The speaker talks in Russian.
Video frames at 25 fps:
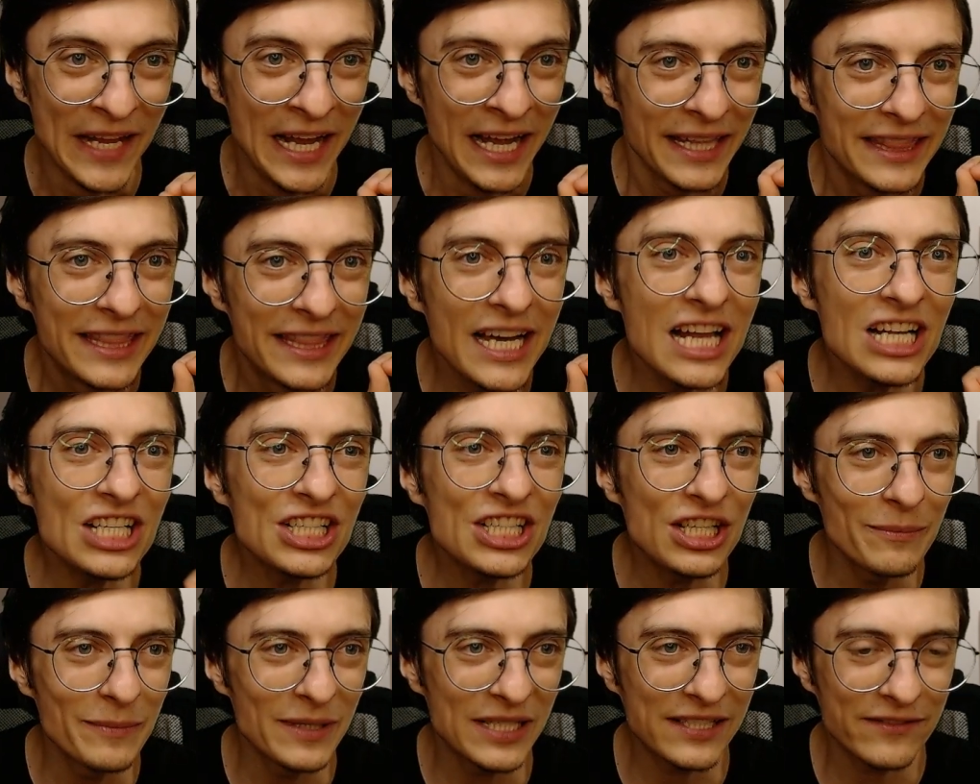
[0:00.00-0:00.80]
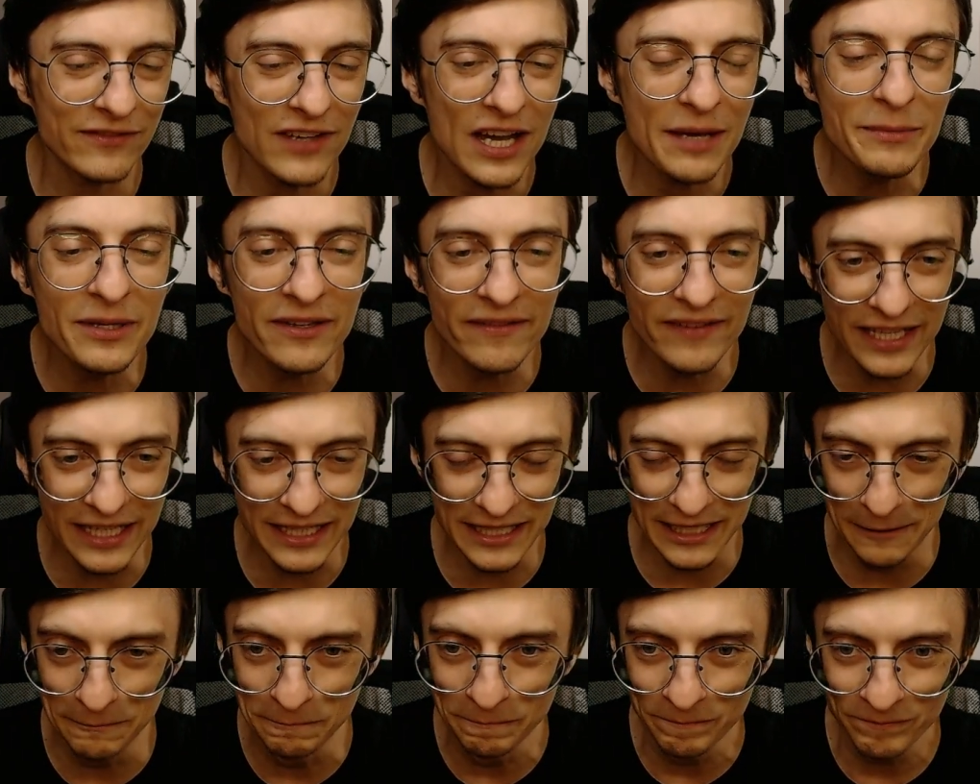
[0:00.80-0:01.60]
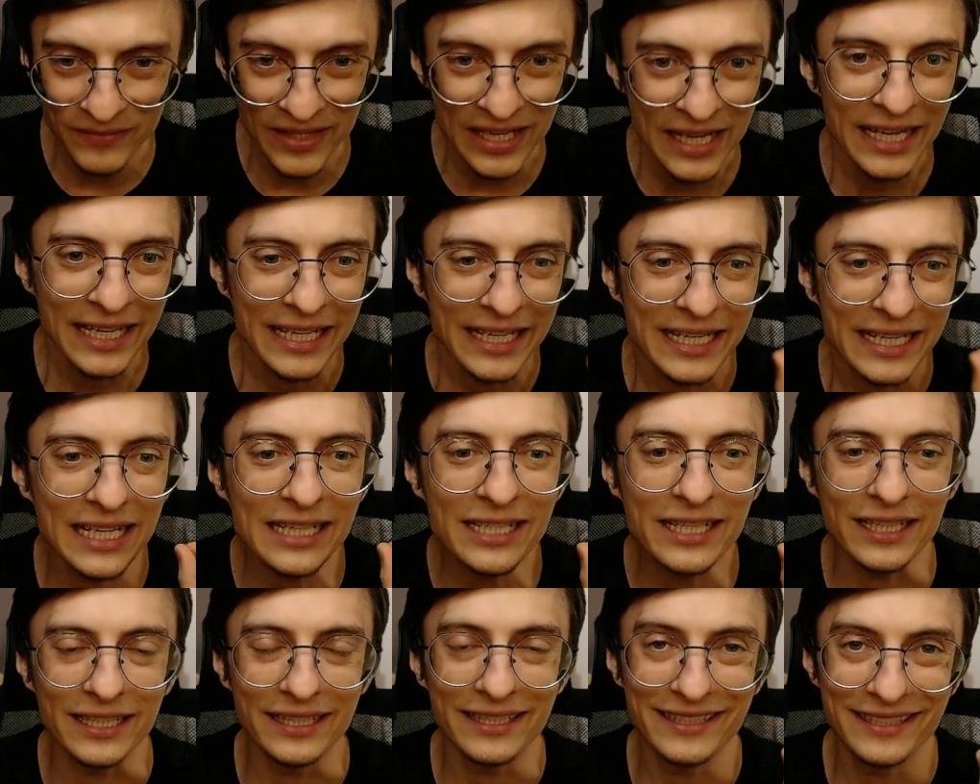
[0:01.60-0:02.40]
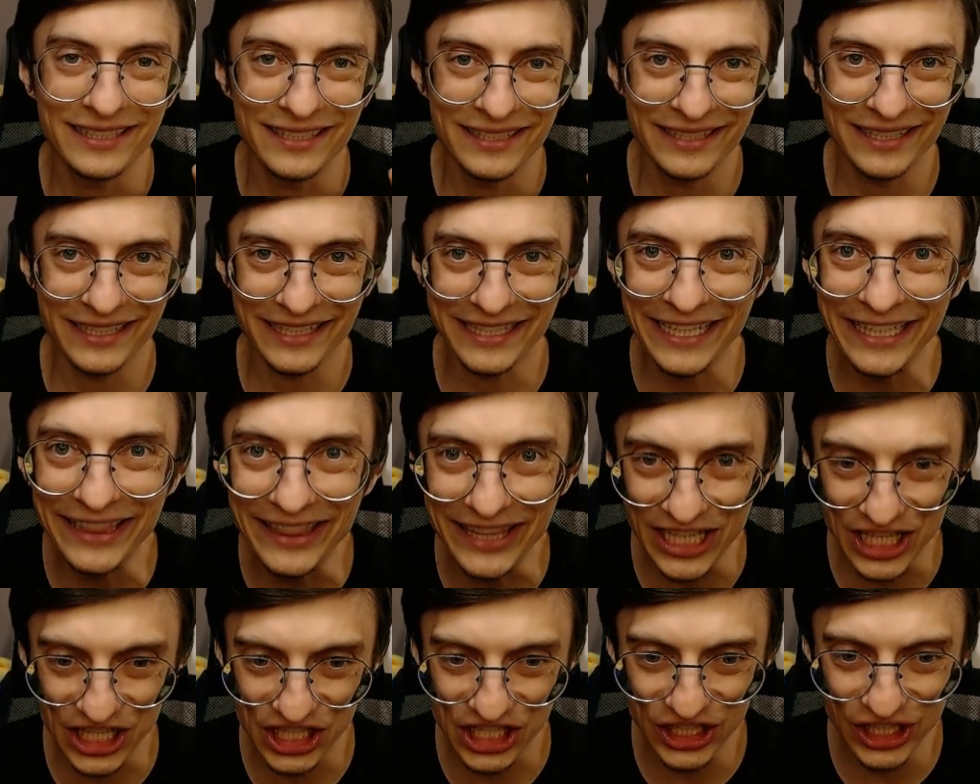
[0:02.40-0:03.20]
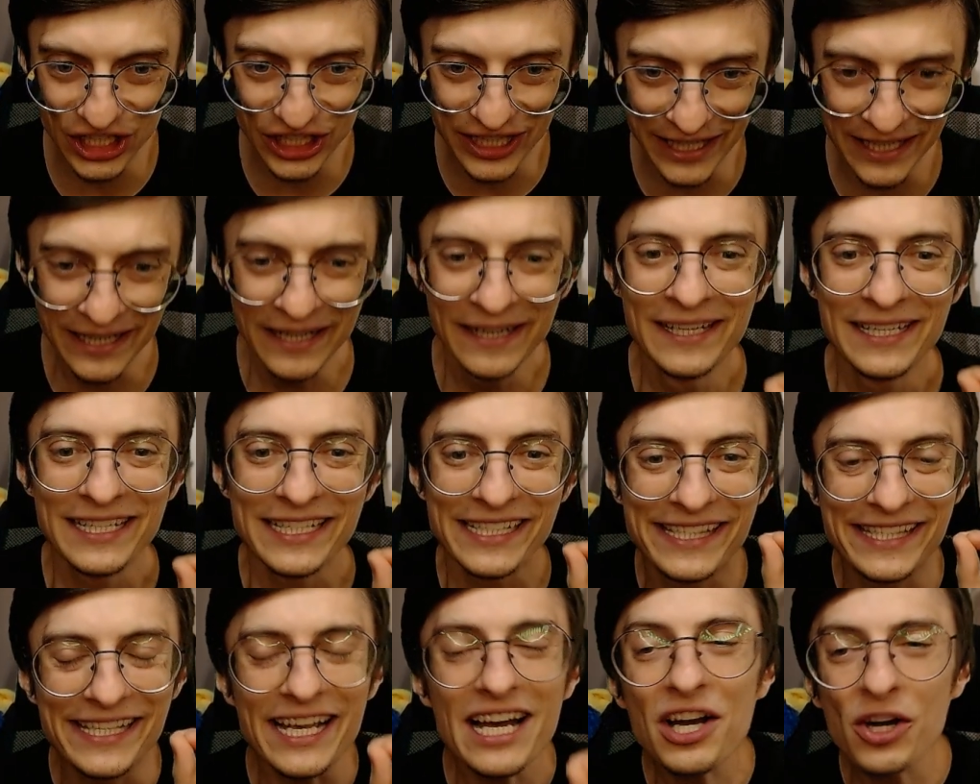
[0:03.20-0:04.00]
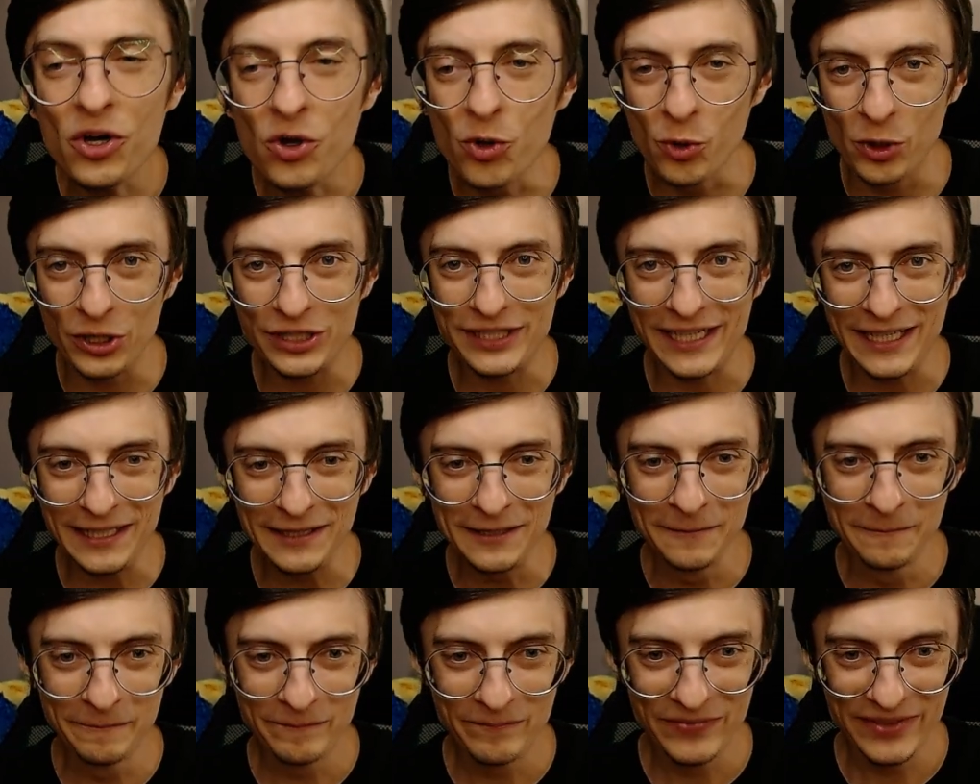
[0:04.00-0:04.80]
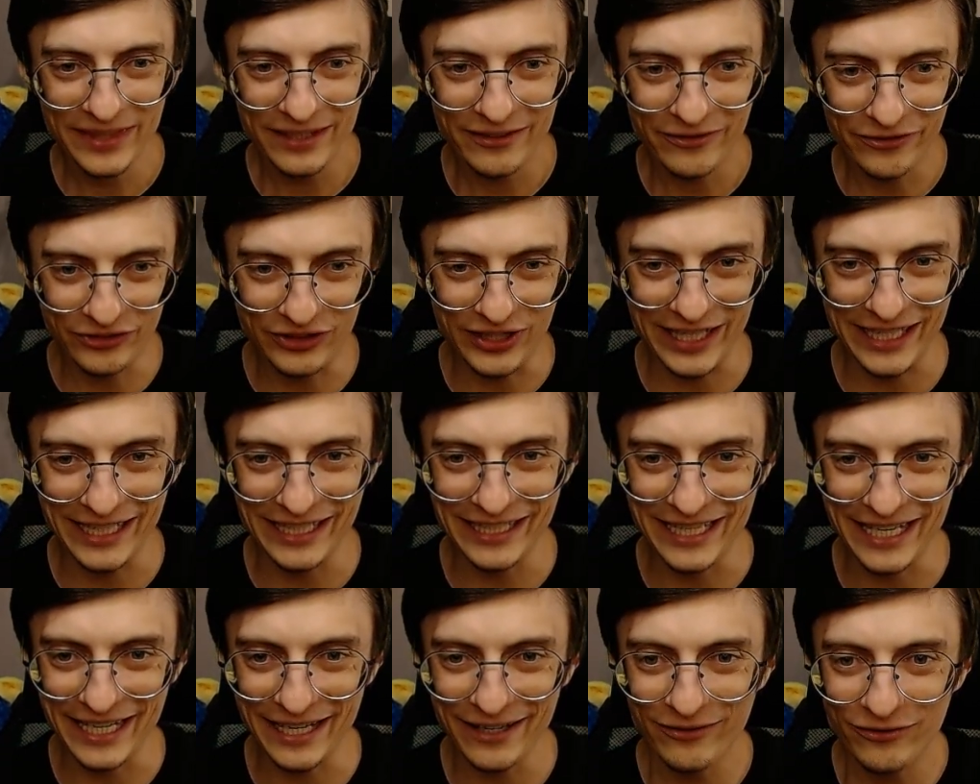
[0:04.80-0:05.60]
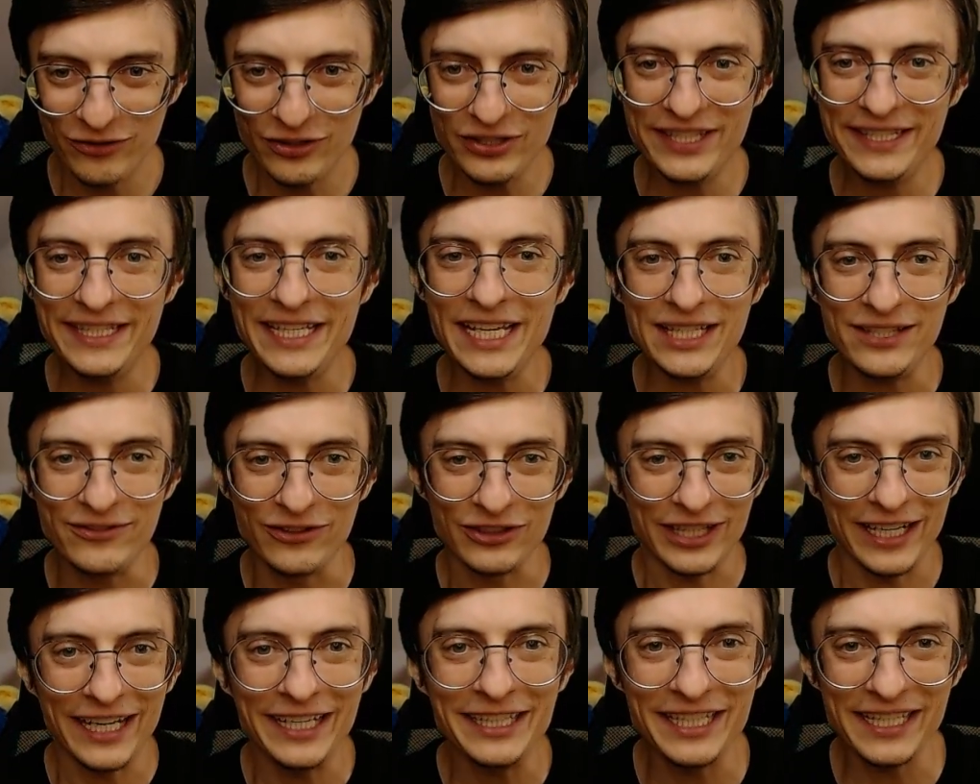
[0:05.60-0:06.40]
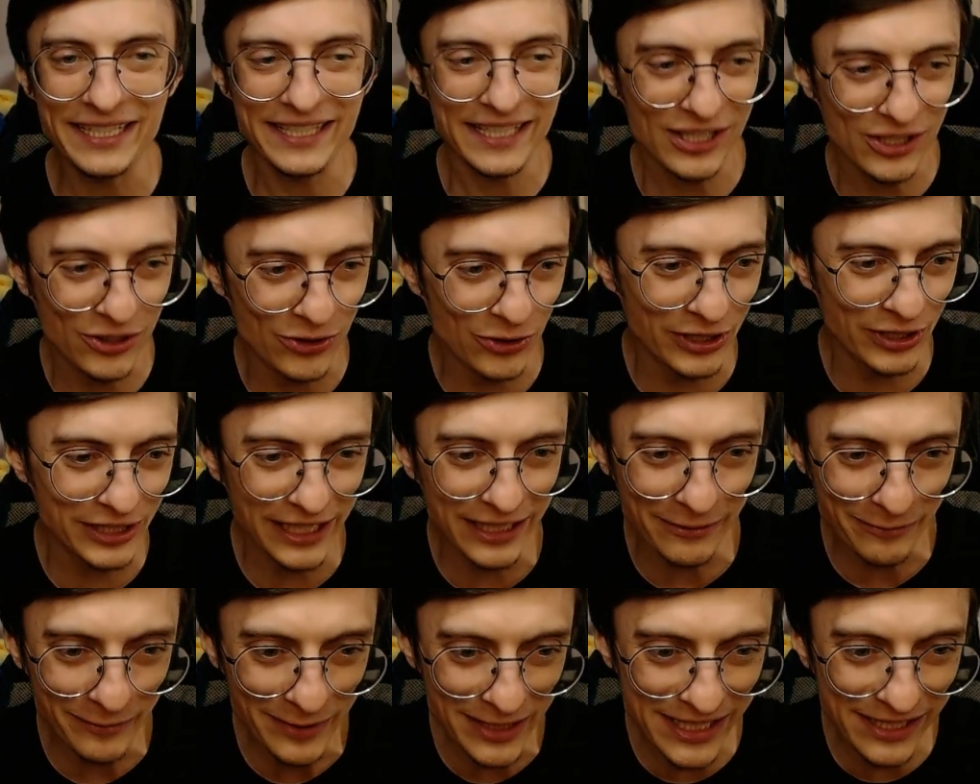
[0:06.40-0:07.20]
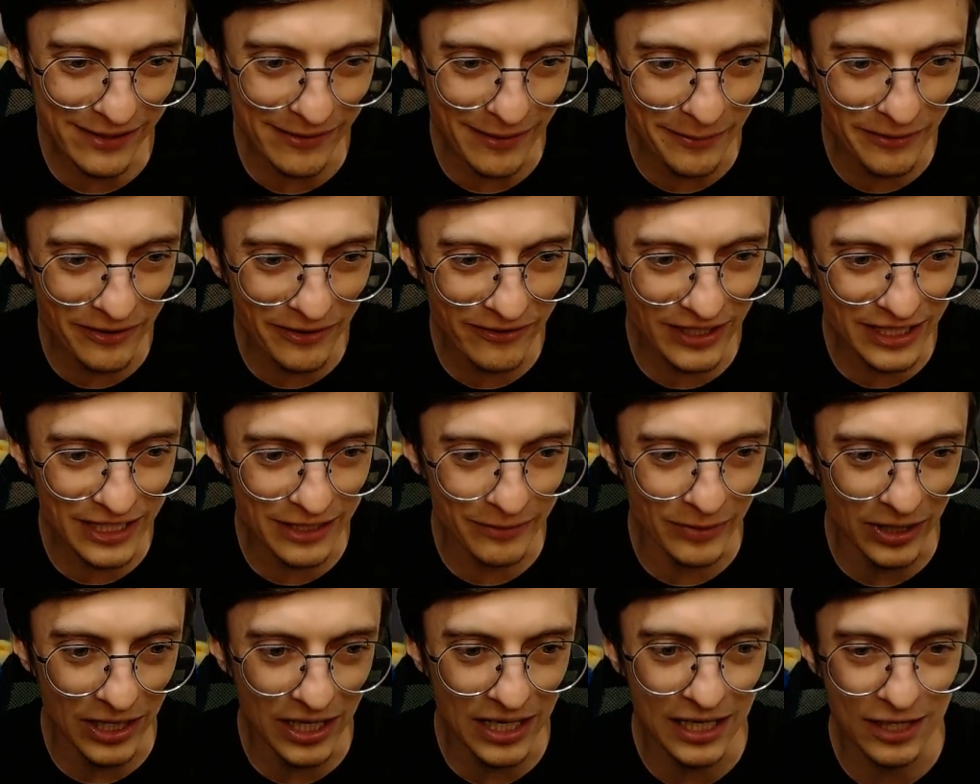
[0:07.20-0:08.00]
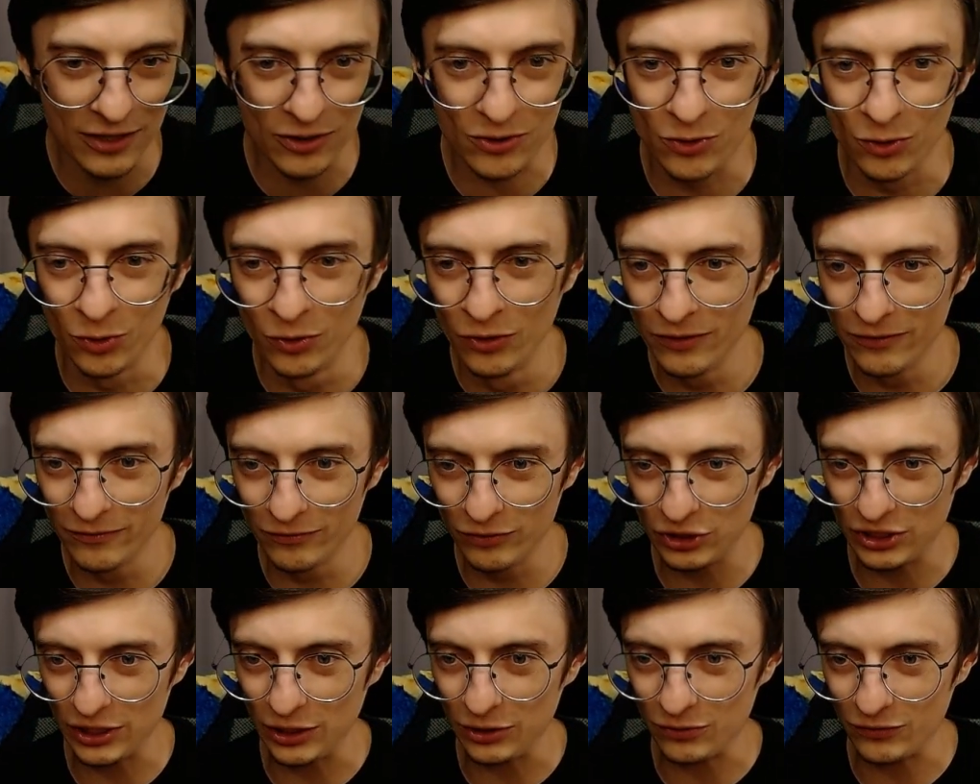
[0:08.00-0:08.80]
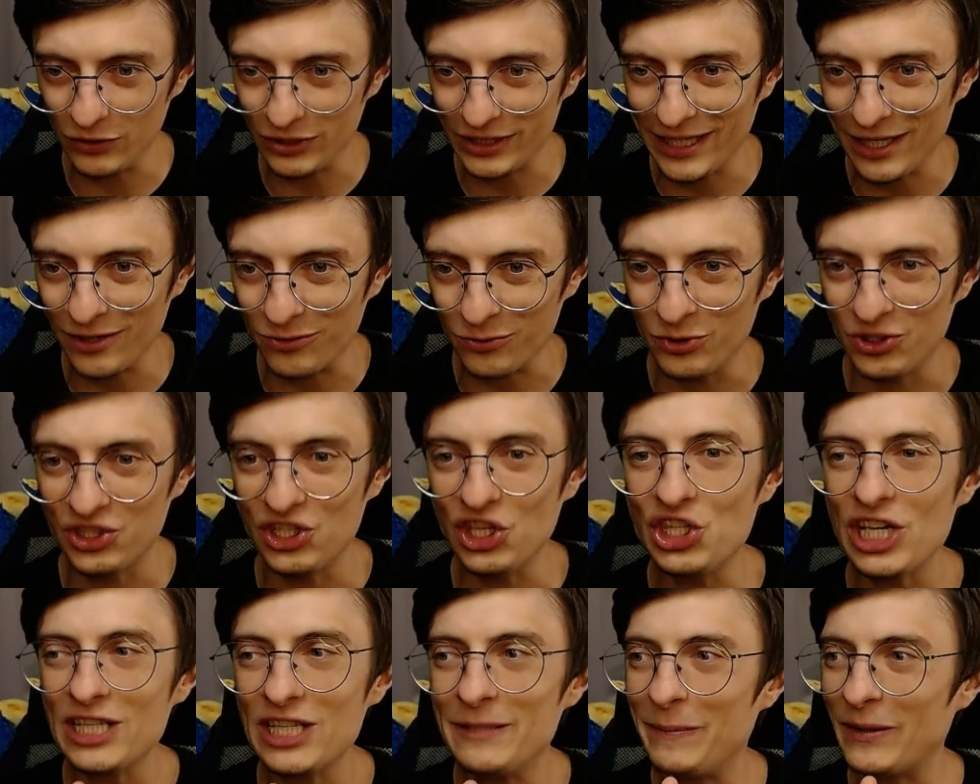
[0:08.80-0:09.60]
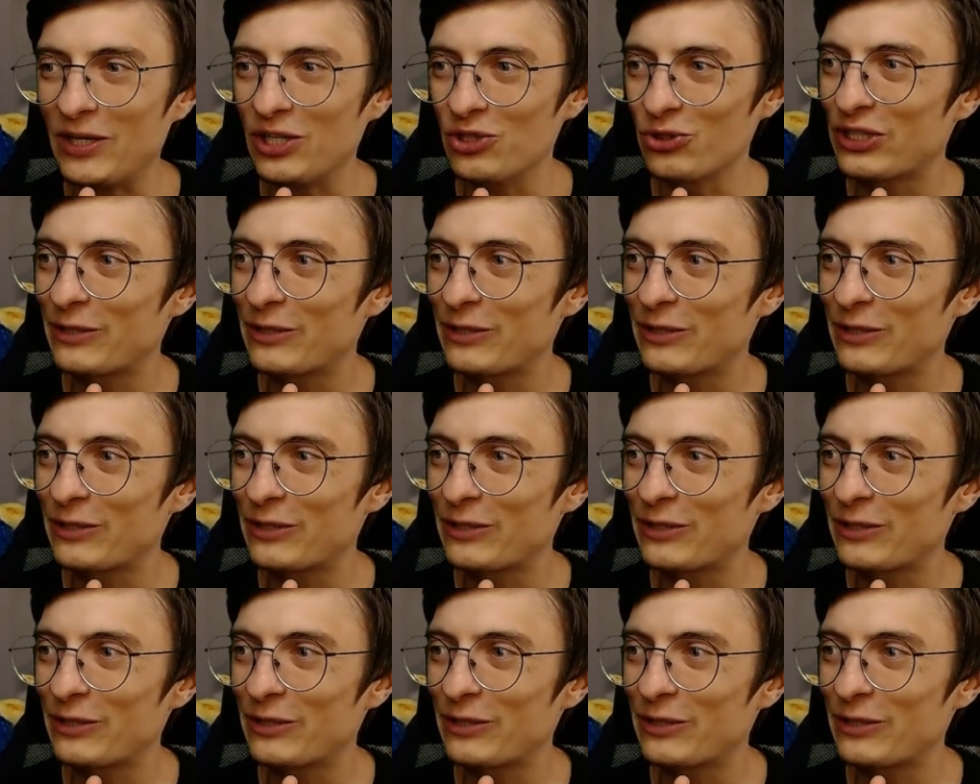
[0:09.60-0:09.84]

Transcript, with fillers: Дальше мы с вами видим, как э, КТшники заходят в трейлере. Вот здесь вот они заходят. Мы с вами видим арку. Вот эту вот арку. Сейчас покажу.